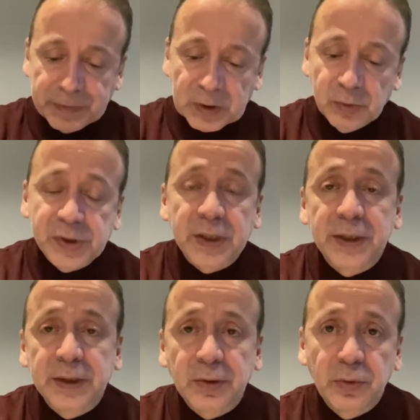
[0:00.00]
Ocak
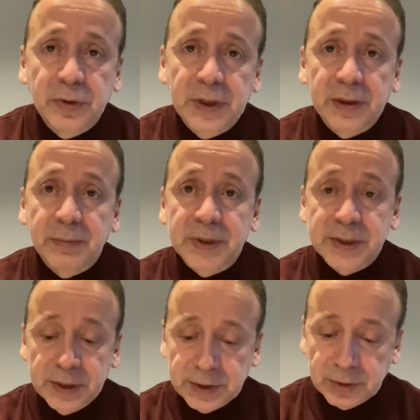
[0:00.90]
ayında
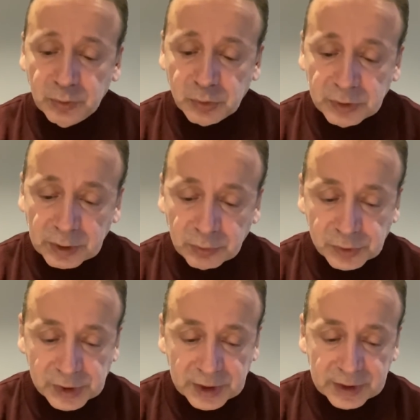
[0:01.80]
gönderilmesi düşünülen
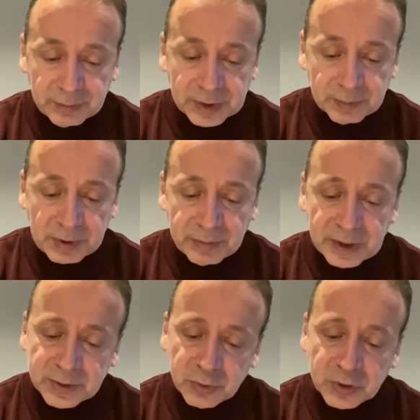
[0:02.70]
oyunculardan biri.
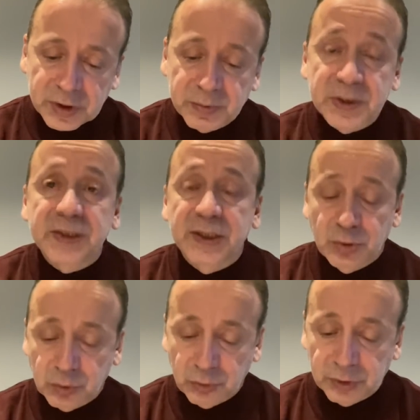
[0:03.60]
Babel sözleşmesi sezon
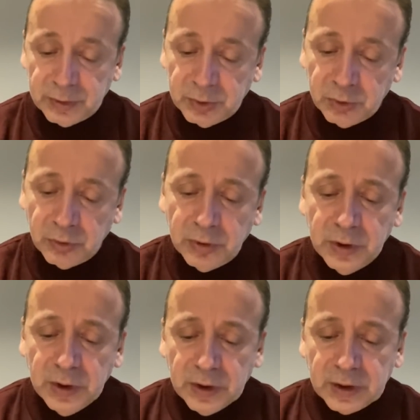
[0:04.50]
sonunda bitiyor.
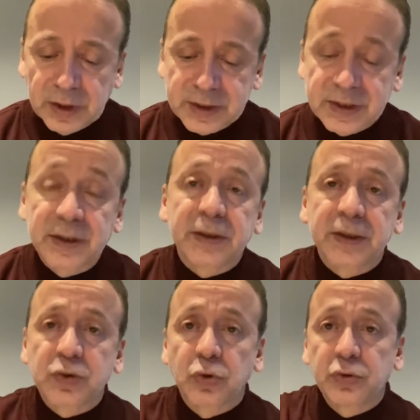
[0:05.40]
Galatasaray'daki
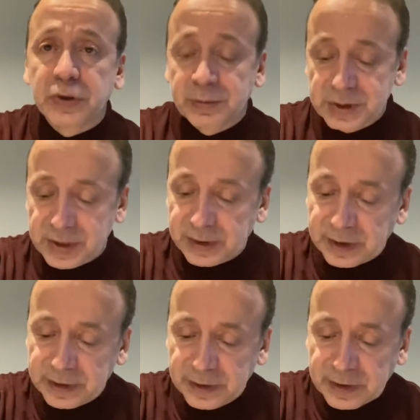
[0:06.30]
son dönemi
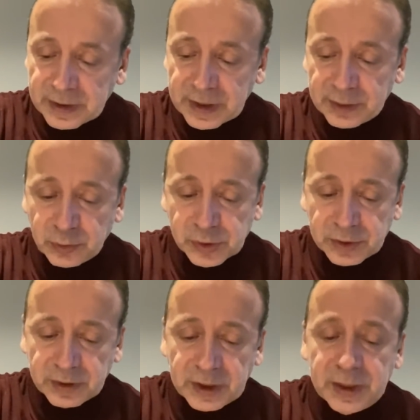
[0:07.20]
zaten eğer
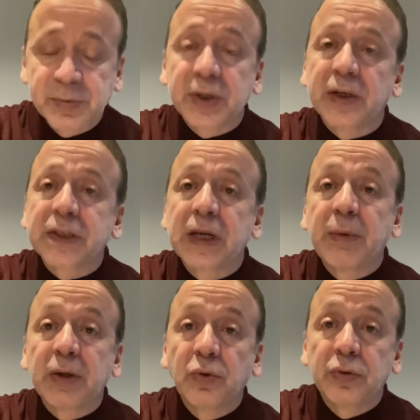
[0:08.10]
Ocak'ta talep çıkarsa
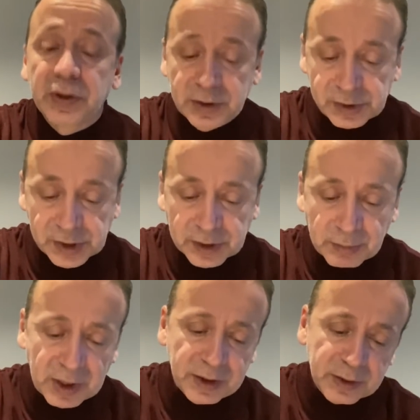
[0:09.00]
hemen gönderilecek.
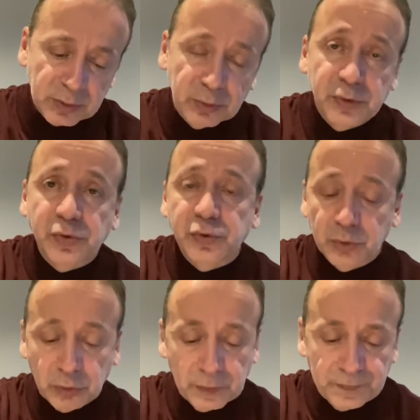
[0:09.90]
Maliyetli oyuncu
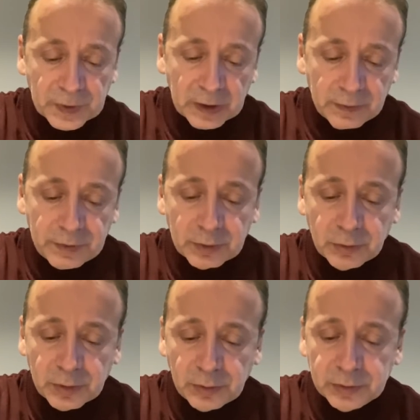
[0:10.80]
çünkü.
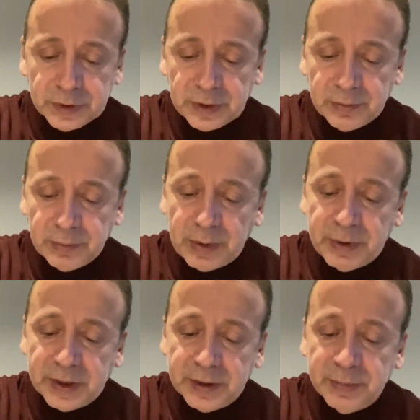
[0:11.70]
Fegüli onun da
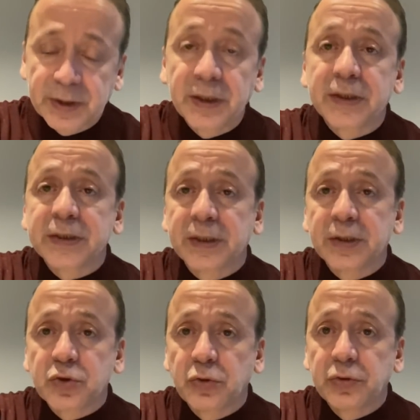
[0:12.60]
Babel gibi Galatasaray'da
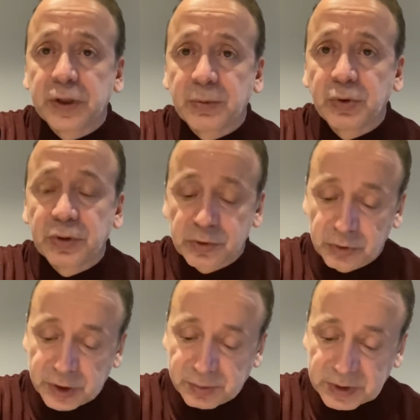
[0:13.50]
son dönemi onun da
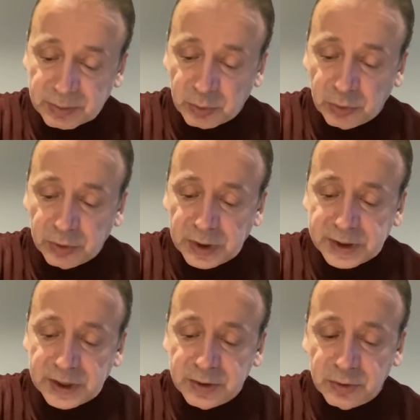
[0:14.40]
sözleşmesi bitiyor.
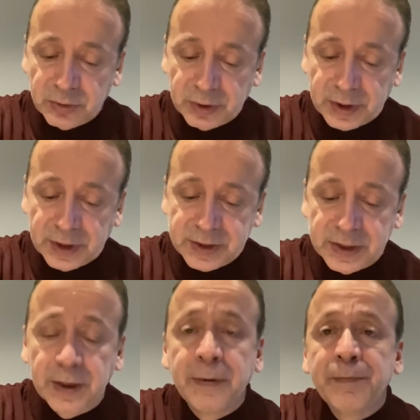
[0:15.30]
Geçen sezonların
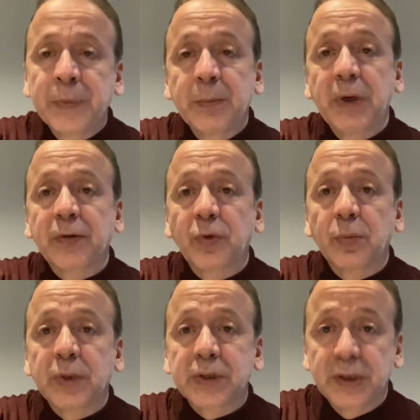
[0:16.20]
aksine
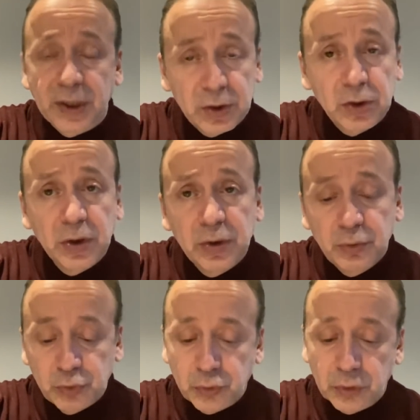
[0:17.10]
performansı daha
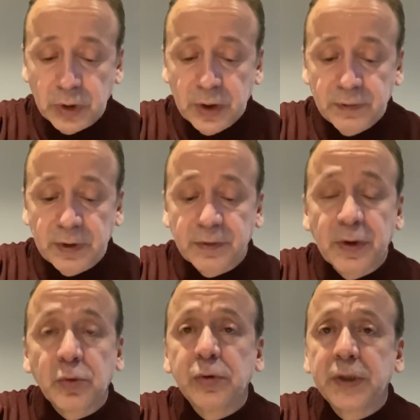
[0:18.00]
düşük ve
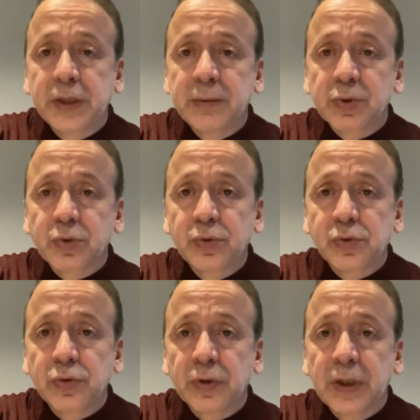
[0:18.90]
Fegüli dediğimiz
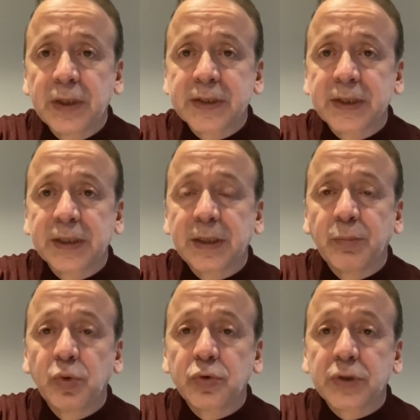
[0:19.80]
oyuncu Galatasaray'dan
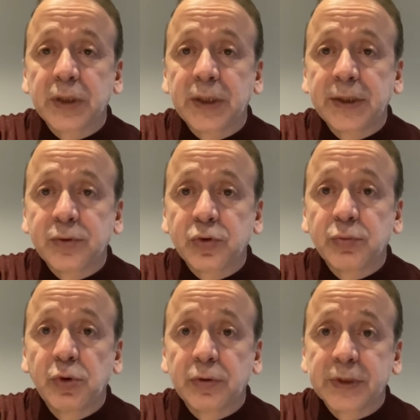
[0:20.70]
bonuslara hariç 3
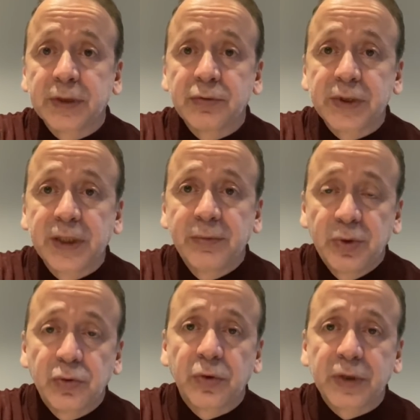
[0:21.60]
milyon 850
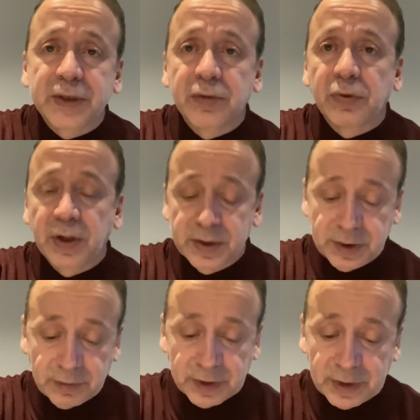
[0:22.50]
bin euro kazanıyor
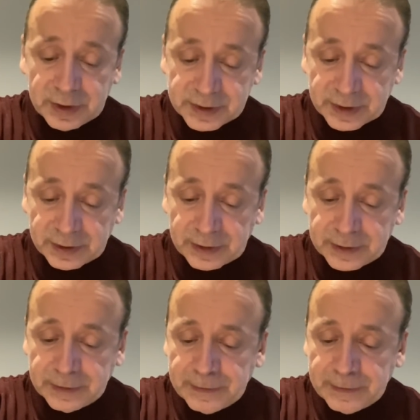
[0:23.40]
sevgili Galatasaraylılar.